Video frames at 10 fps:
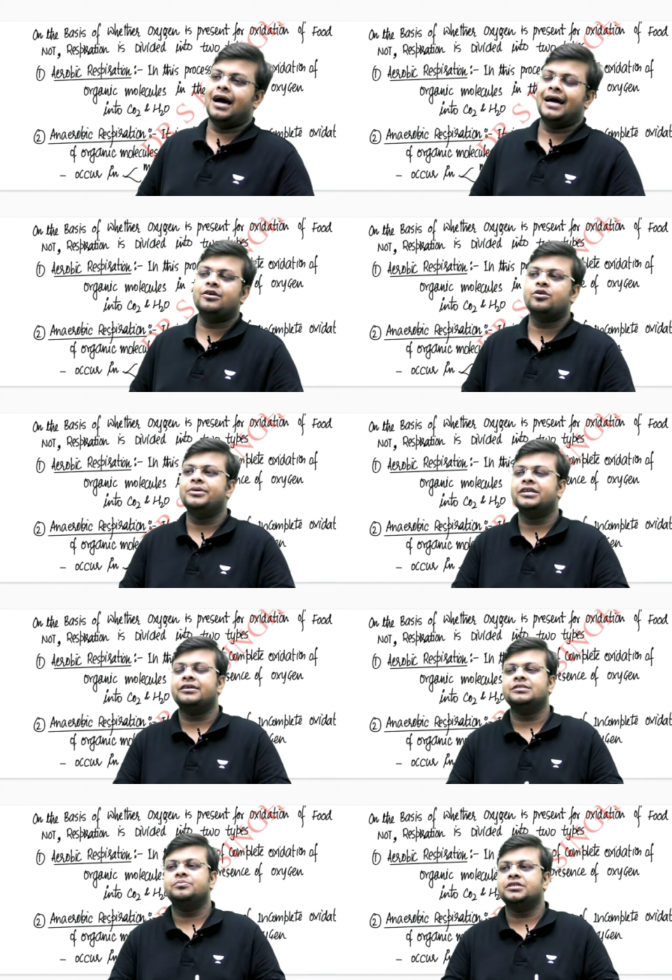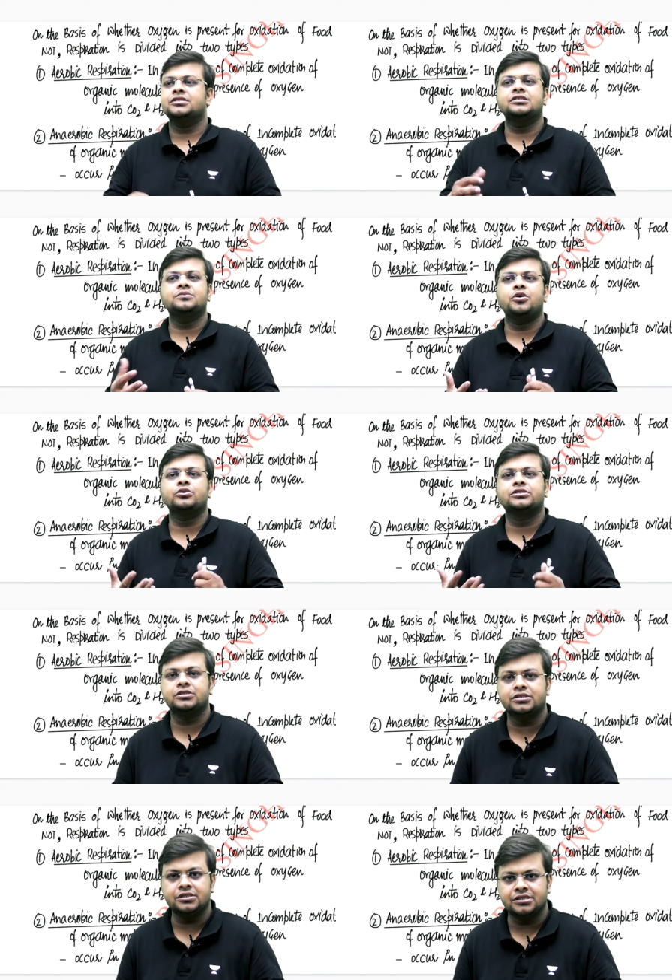एनारोबिक रेस्पिरेशन इसमें
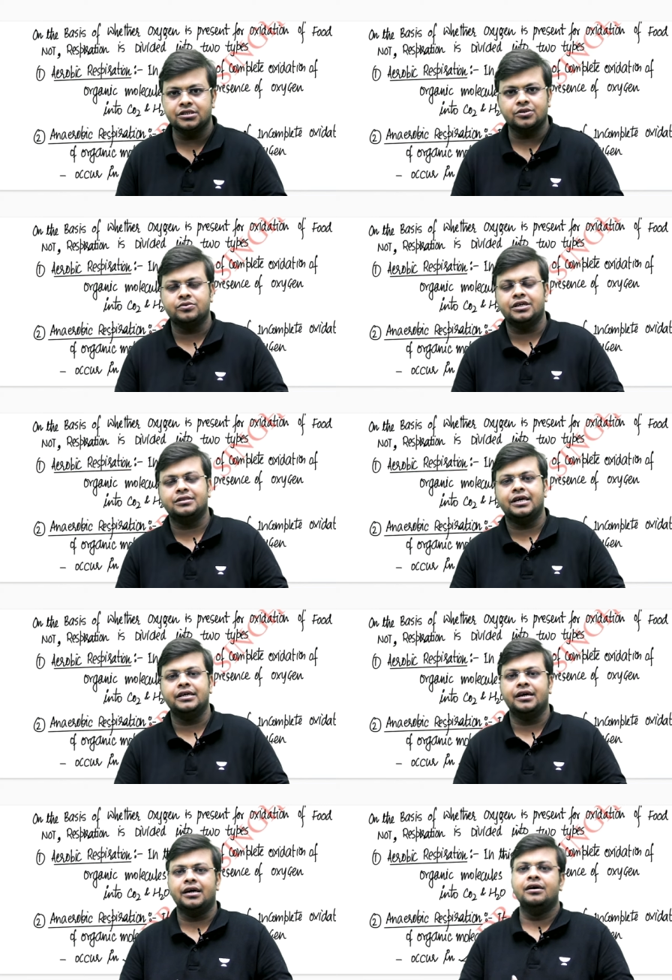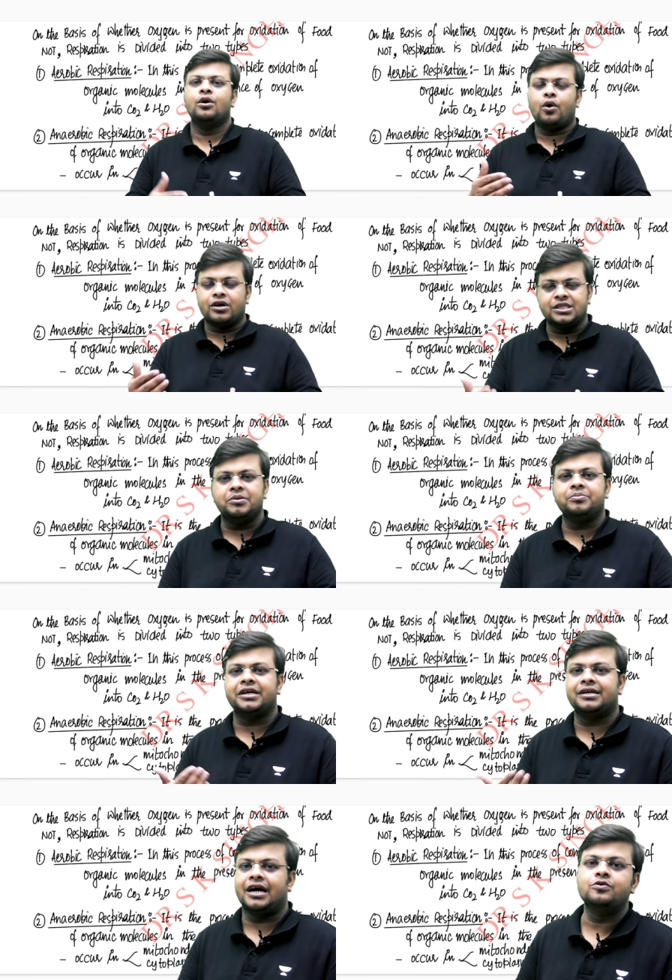ऑक्सीजन की ज़रूरत नहीं है और इसमें
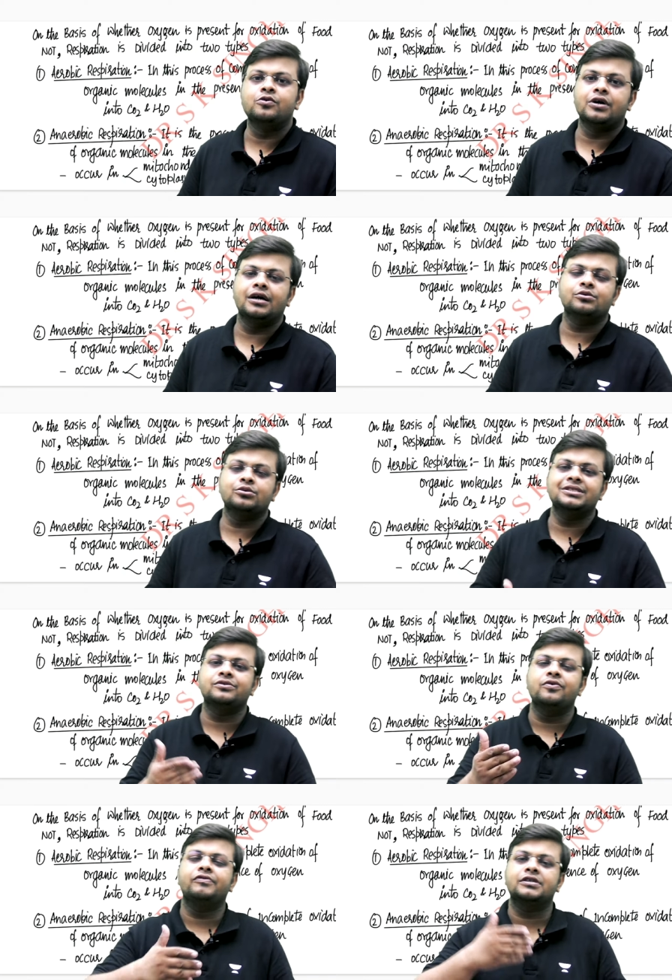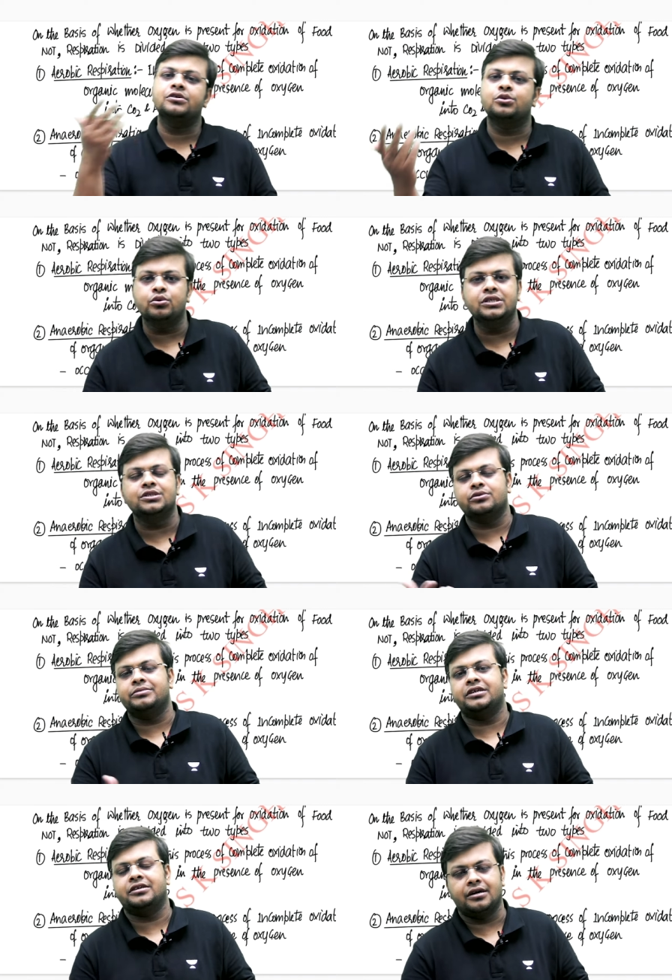ब्रेकडाउन होगा तो इसको फर्दर दो हिस्सों
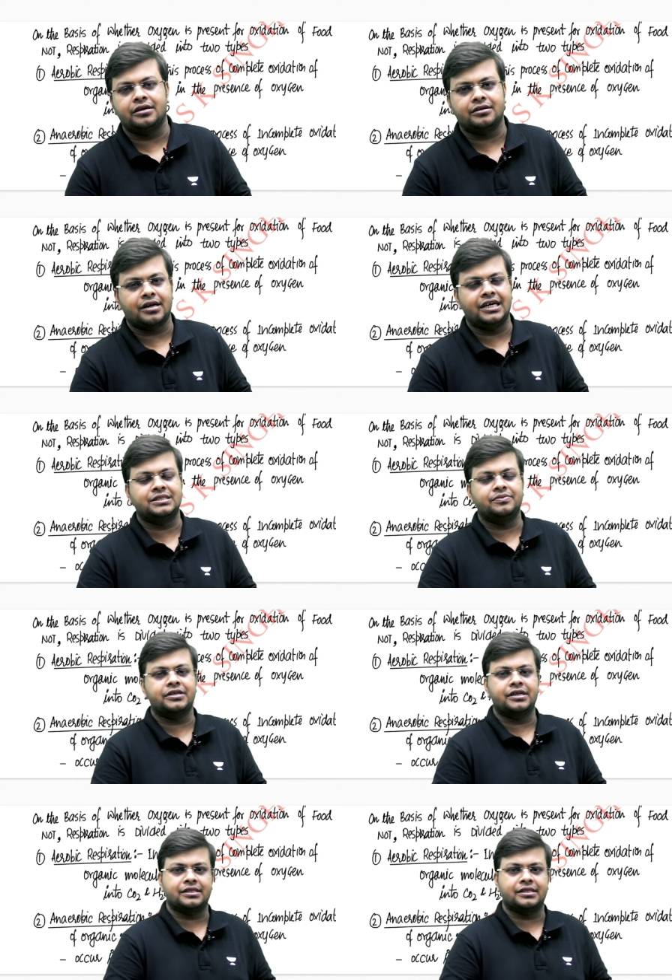में ट्रांसफ़र uh,